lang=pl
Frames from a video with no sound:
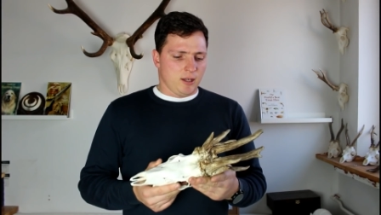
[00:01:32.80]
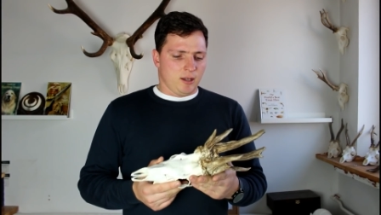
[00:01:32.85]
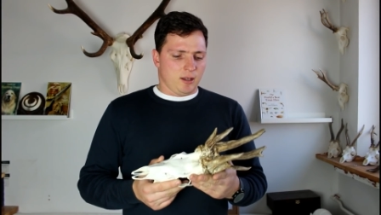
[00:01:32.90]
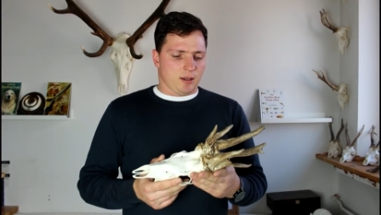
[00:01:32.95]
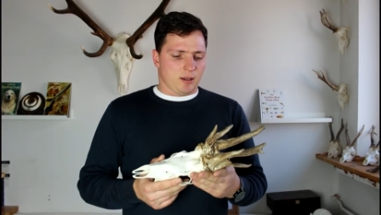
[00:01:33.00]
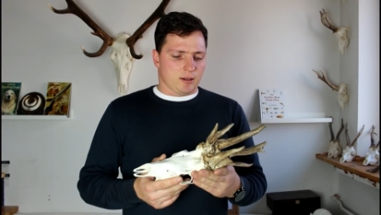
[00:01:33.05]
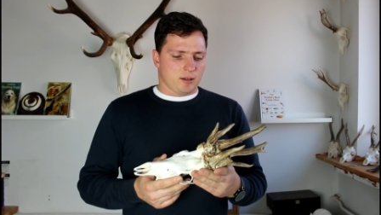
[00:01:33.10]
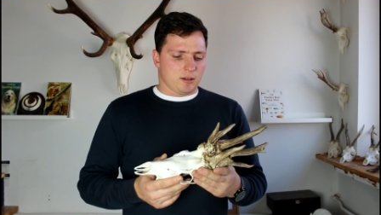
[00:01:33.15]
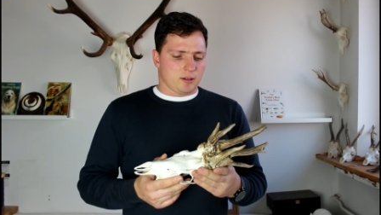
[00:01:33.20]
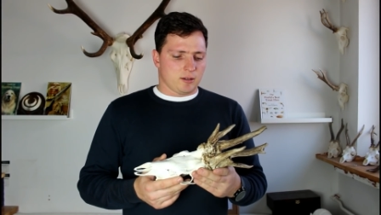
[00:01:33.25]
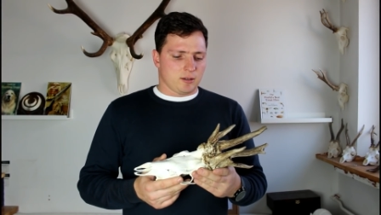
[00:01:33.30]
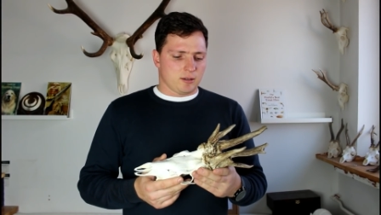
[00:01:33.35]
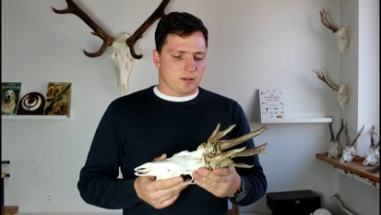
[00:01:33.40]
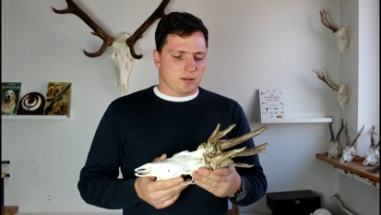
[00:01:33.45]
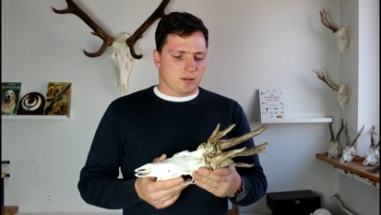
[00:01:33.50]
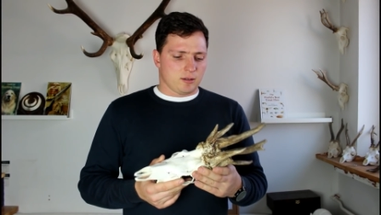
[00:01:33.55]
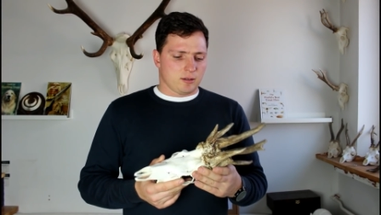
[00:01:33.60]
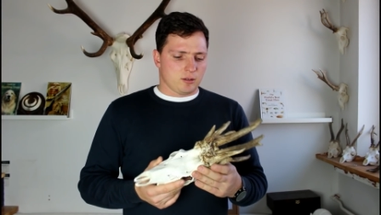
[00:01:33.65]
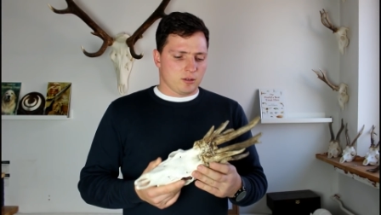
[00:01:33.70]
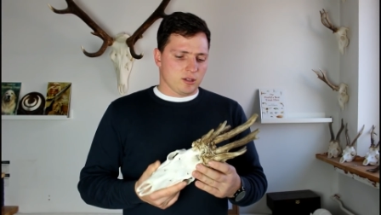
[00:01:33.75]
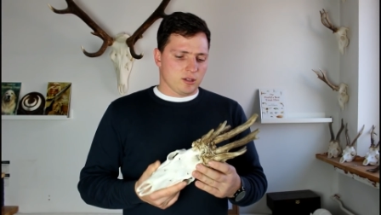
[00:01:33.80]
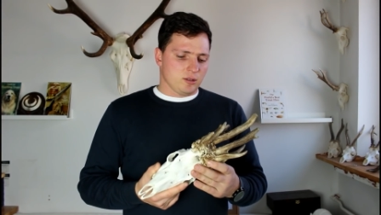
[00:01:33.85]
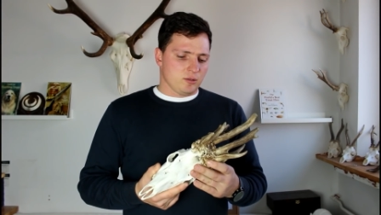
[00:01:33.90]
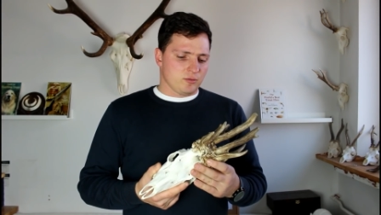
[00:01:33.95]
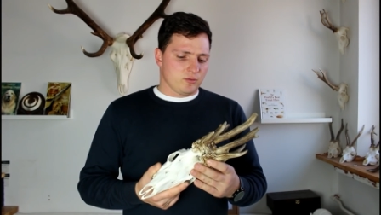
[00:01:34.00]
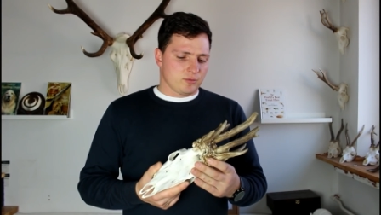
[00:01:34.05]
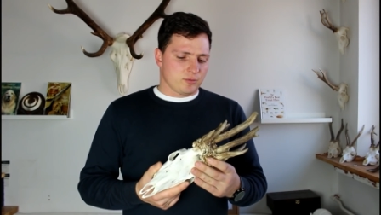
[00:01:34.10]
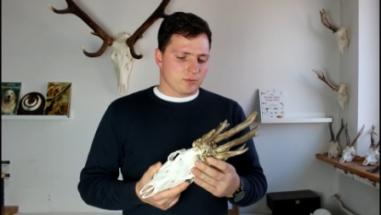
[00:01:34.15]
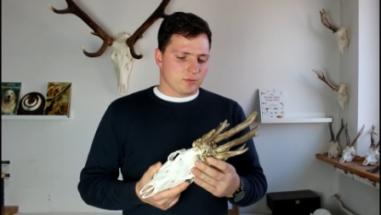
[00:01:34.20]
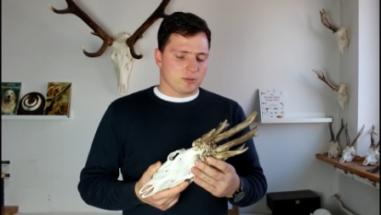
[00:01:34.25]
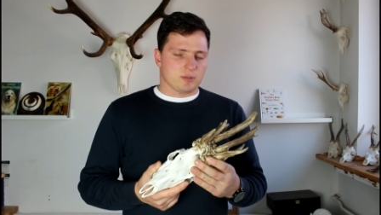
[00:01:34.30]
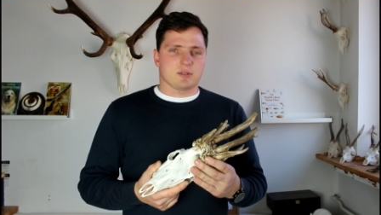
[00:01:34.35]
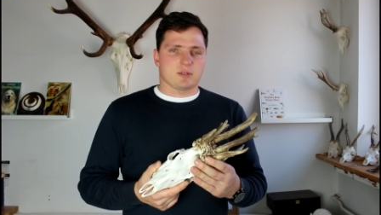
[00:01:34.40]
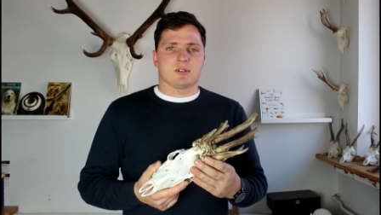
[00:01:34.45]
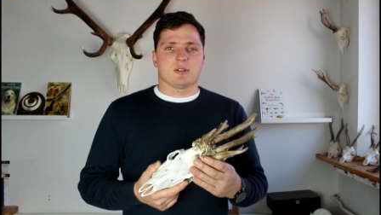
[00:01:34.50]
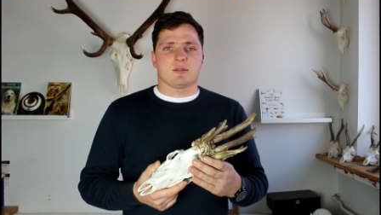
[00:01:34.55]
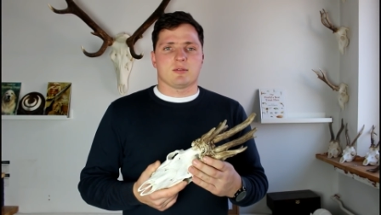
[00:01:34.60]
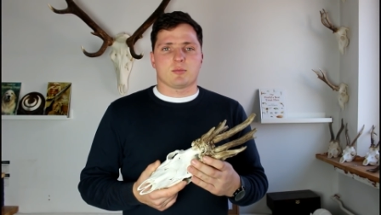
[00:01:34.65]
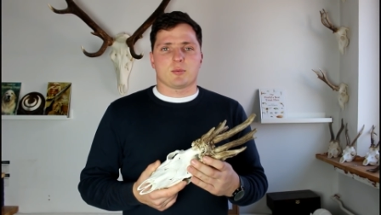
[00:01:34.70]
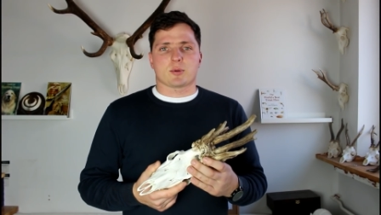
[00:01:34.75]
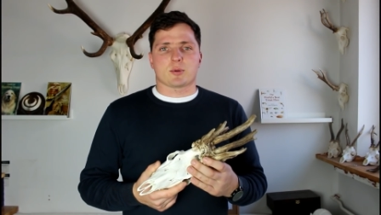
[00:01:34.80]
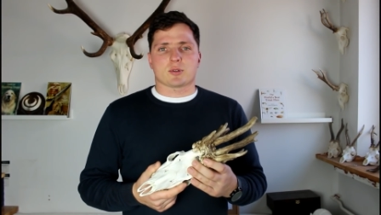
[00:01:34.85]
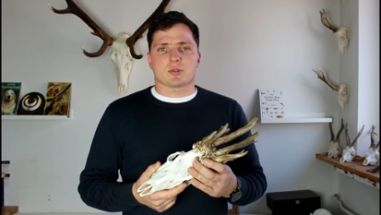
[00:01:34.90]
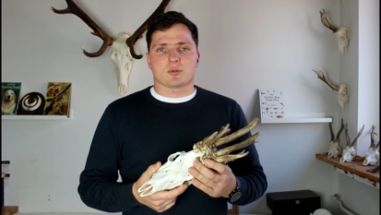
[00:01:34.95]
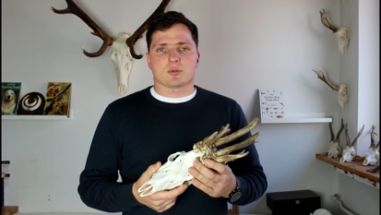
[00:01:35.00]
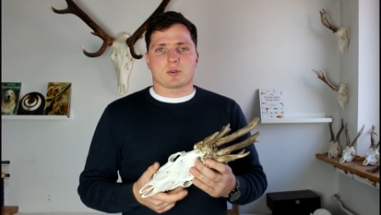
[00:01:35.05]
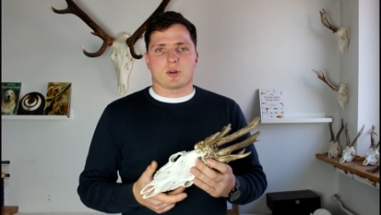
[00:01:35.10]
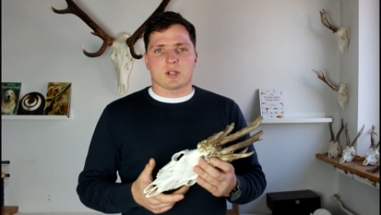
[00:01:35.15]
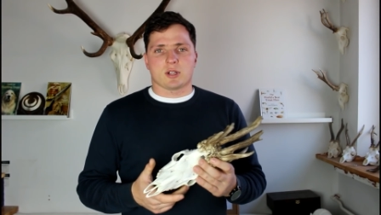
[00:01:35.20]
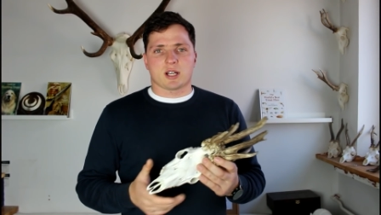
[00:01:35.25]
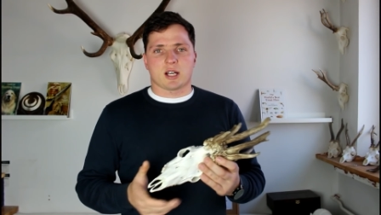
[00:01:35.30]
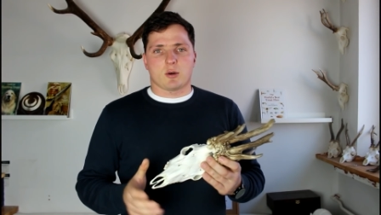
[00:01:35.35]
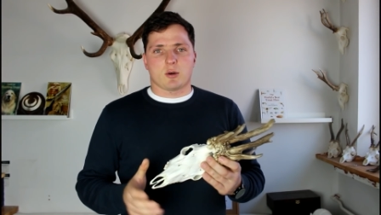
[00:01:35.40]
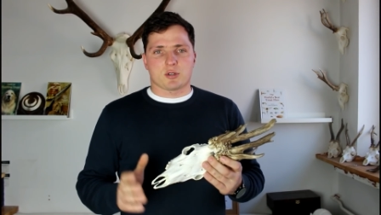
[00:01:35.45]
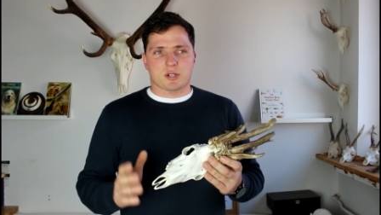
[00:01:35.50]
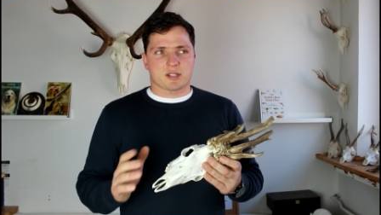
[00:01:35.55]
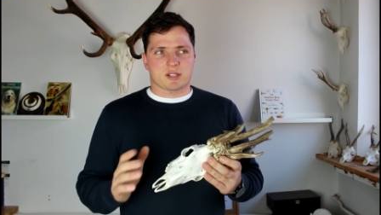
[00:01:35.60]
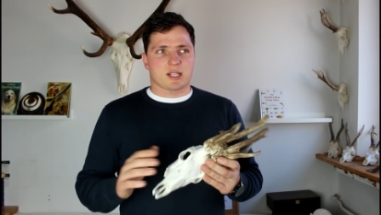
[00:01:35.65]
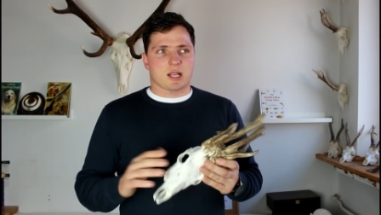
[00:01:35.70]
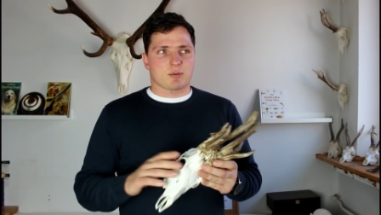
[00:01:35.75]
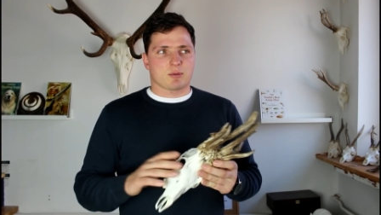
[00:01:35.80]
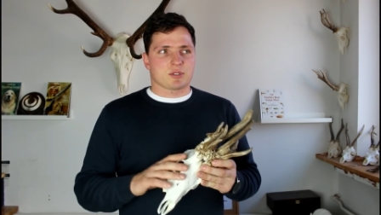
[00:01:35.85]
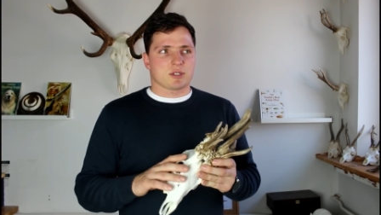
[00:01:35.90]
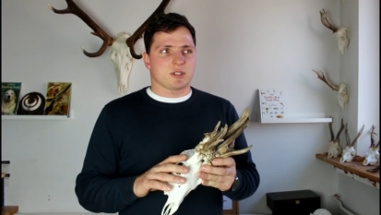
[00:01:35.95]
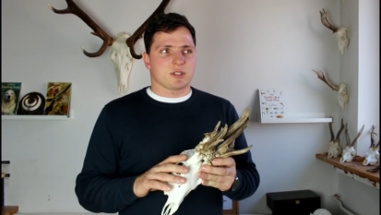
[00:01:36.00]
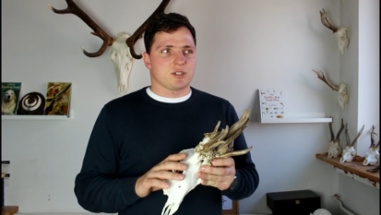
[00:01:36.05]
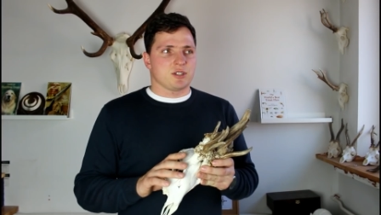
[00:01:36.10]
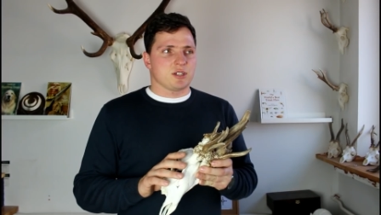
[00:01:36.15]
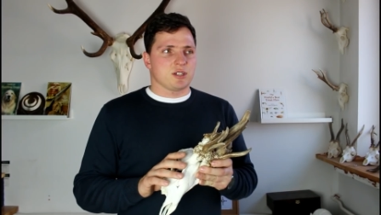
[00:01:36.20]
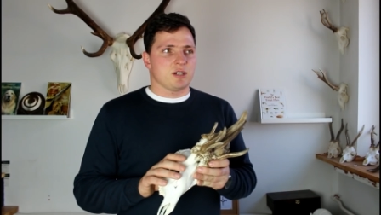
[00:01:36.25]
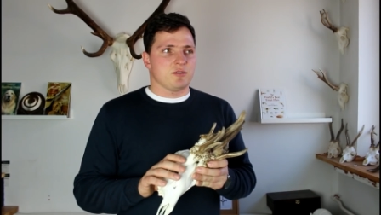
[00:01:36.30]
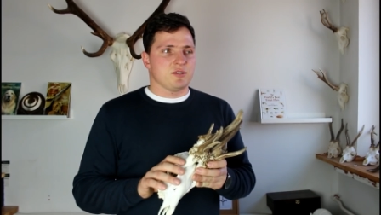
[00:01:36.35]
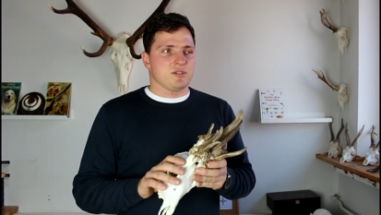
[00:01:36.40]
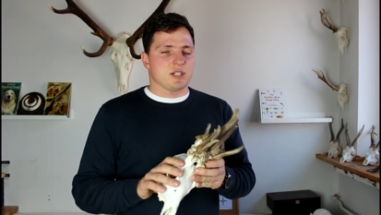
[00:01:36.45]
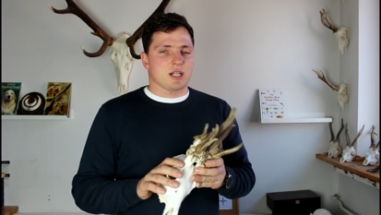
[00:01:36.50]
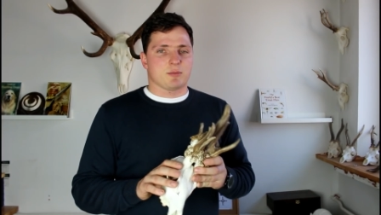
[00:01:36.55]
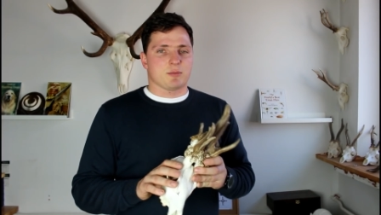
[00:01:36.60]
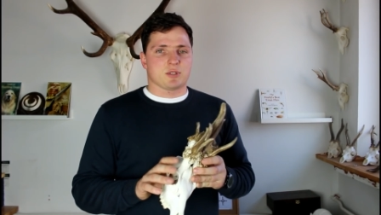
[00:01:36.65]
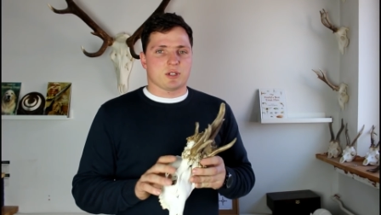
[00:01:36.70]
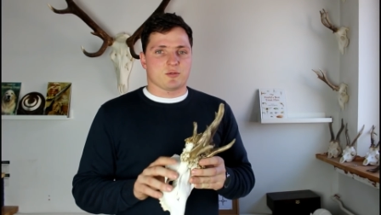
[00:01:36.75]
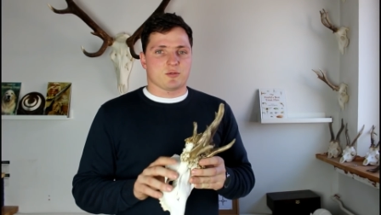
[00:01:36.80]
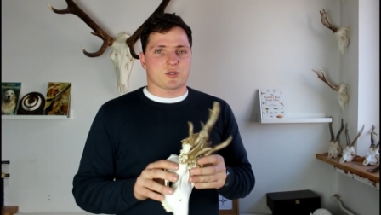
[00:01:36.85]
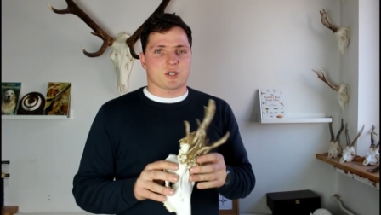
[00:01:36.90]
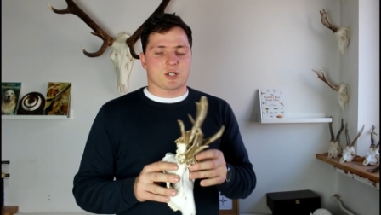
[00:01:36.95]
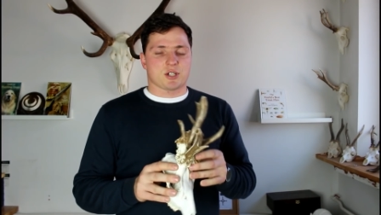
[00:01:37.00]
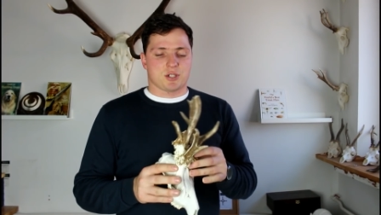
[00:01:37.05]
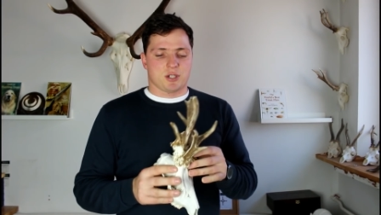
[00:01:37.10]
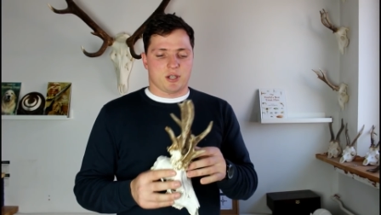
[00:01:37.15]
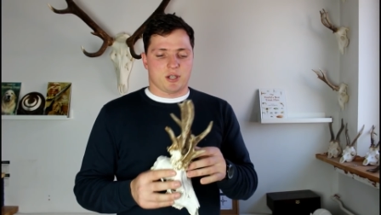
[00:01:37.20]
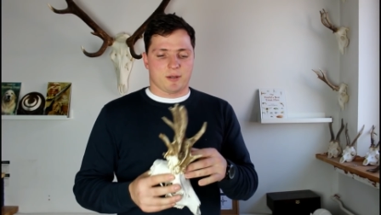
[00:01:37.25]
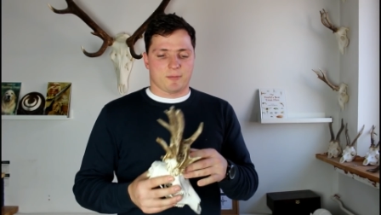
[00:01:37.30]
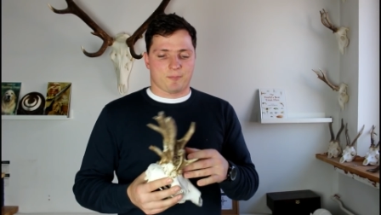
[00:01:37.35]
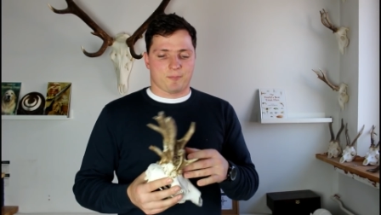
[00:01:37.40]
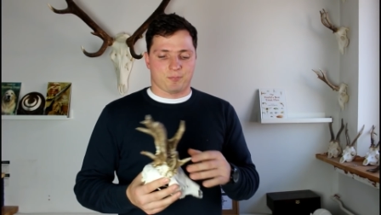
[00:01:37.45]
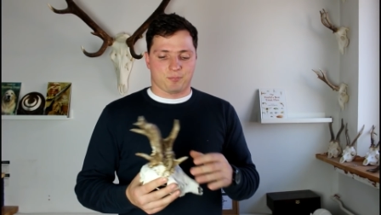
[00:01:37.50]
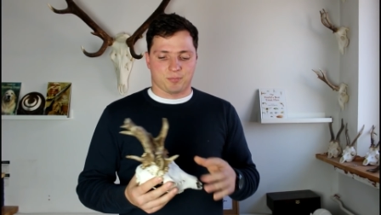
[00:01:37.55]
Y, no i w, po prostu kolega usiadł tam, gdzie te dziki widziałem dzień wcześniej,